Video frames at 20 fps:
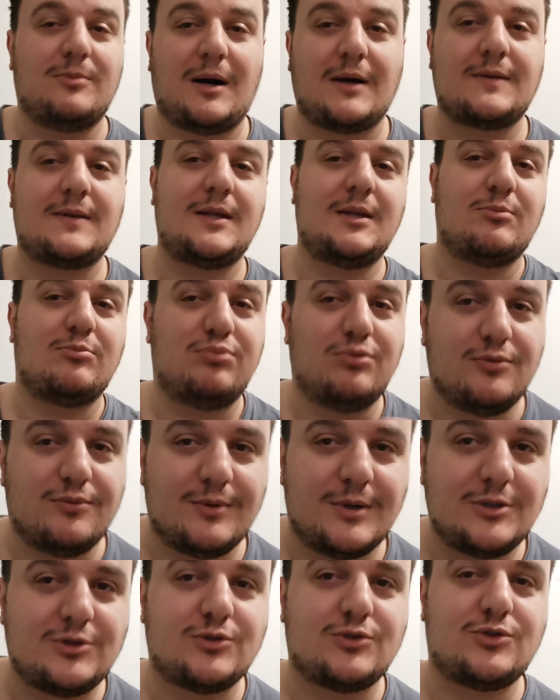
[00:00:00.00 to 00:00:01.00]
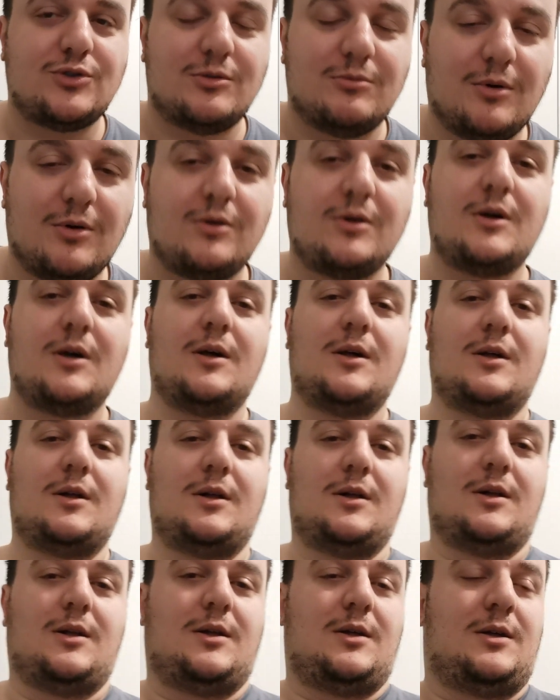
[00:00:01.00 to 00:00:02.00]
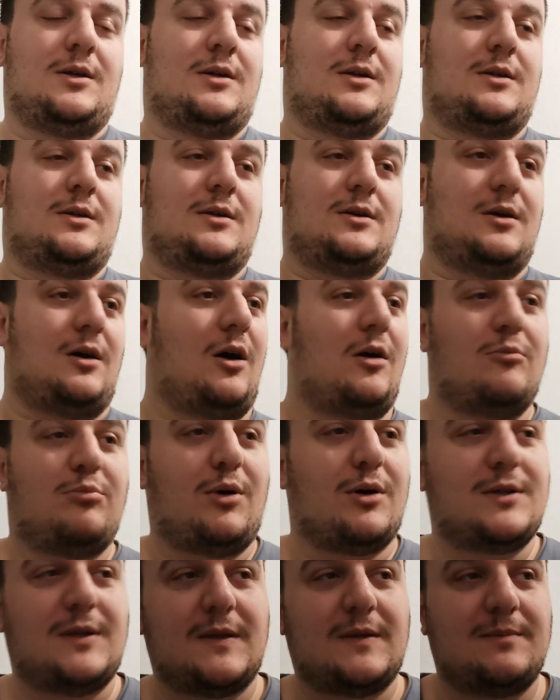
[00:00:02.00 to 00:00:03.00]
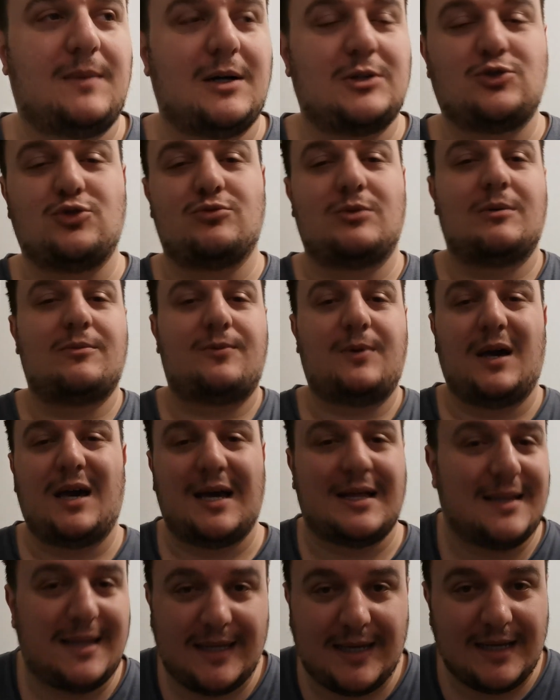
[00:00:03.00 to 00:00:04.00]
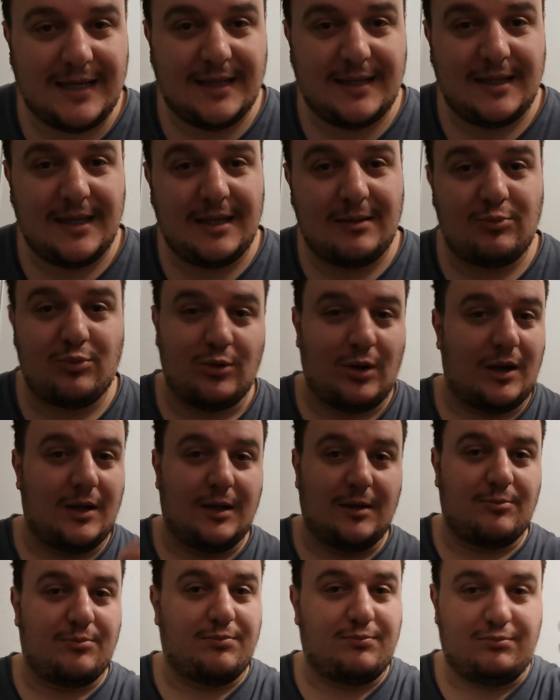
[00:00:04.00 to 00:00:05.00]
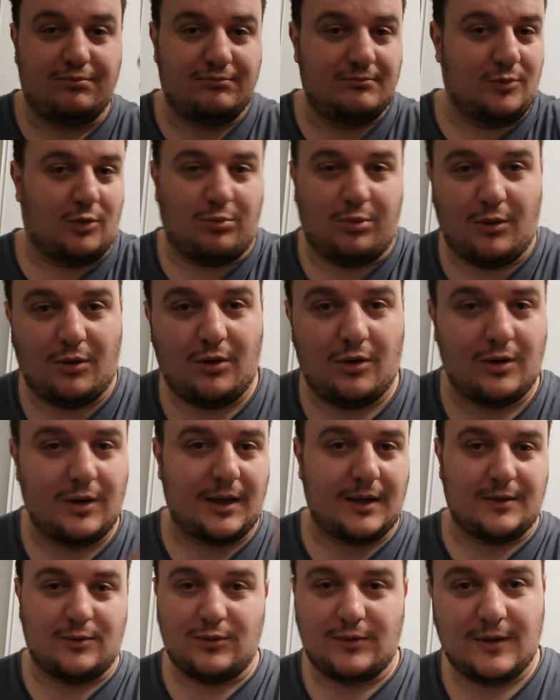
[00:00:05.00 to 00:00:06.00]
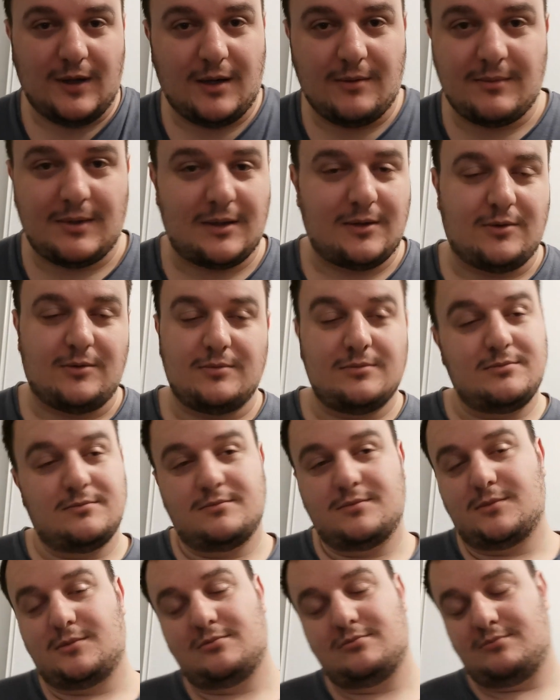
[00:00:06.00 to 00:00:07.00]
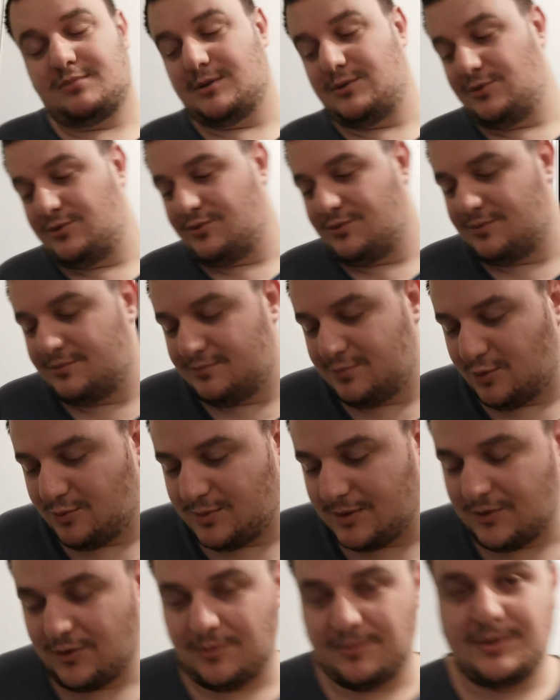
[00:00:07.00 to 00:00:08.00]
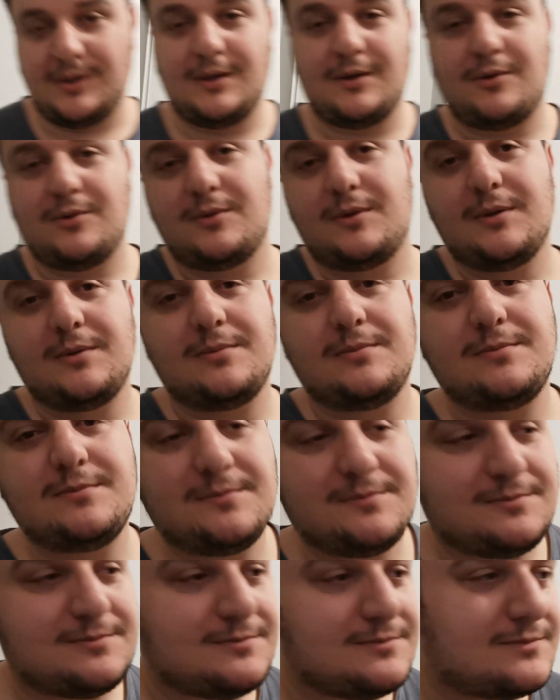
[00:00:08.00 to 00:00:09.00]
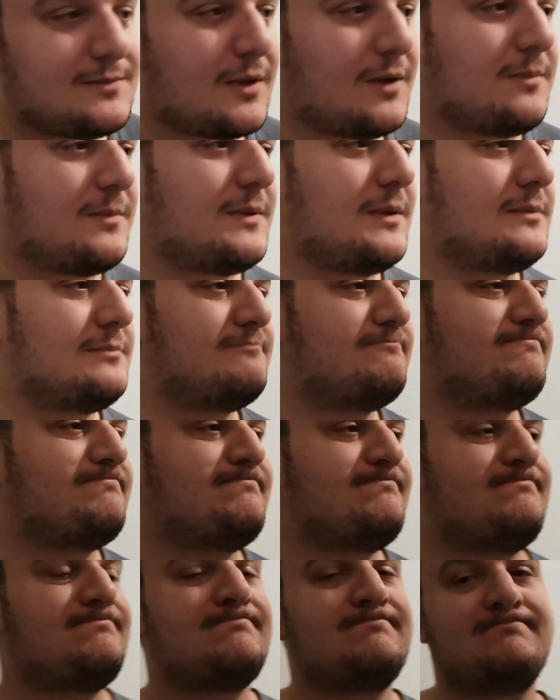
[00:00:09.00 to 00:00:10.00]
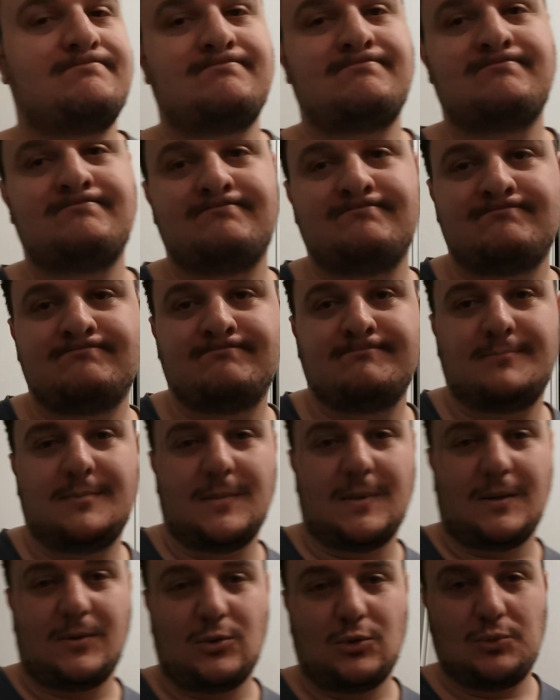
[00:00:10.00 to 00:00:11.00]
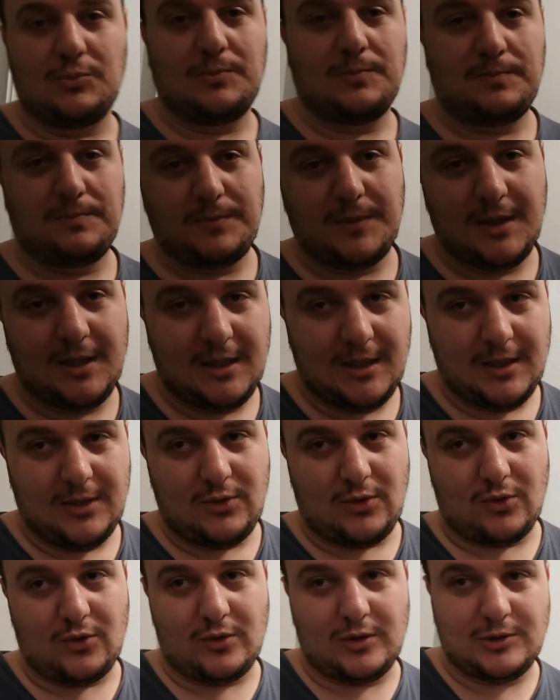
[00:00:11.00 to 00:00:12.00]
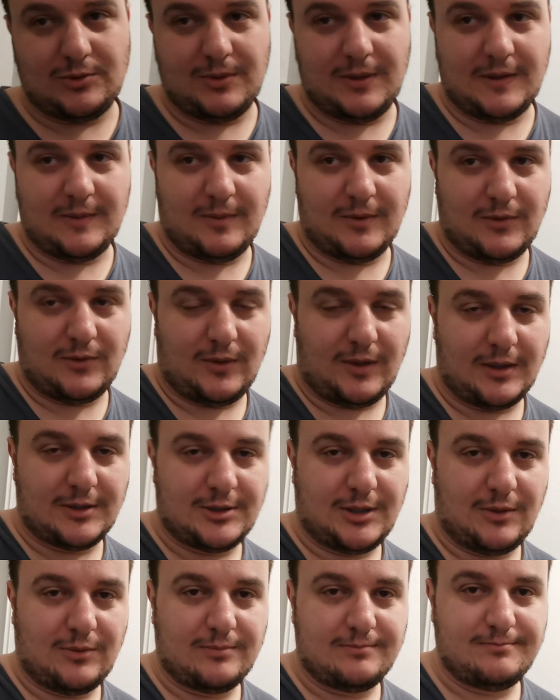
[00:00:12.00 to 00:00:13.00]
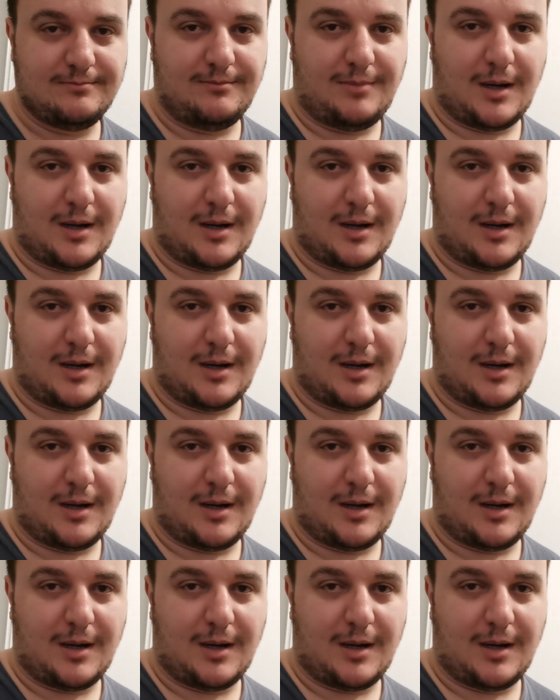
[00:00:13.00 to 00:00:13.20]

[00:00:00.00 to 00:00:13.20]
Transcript: de Marseille pouvait justement remporter ce match ou même faire une égalité et puis aller au prolong et tout ça, mais non, pas du tout. Bon, bah, tant pis, écoute. Hein. Comme ça. Déçu. Sur ce, je vous laisse. Bonne soirée. Ciao.